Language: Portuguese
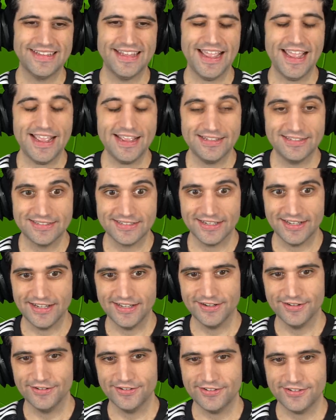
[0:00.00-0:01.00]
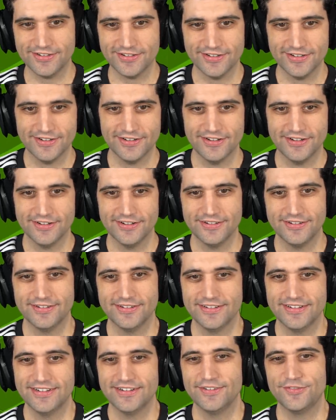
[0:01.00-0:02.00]
10 anos.
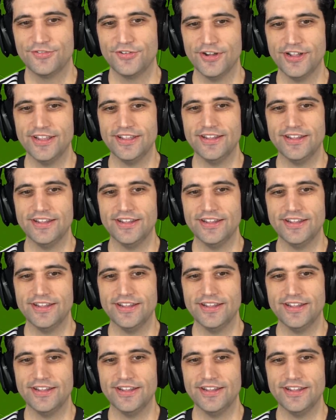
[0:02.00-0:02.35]
E o outro foi...